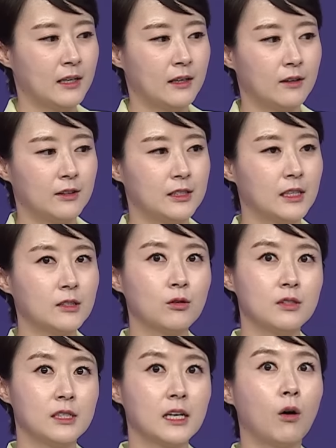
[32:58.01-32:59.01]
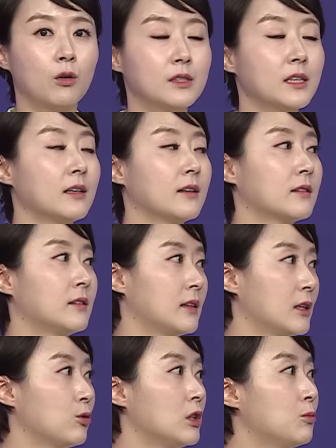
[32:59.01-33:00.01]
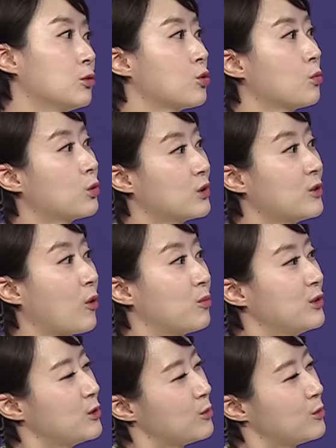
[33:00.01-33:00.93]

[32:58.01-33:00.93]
어, 2차 전지가 어제 그래도 일부 종목들 덕분에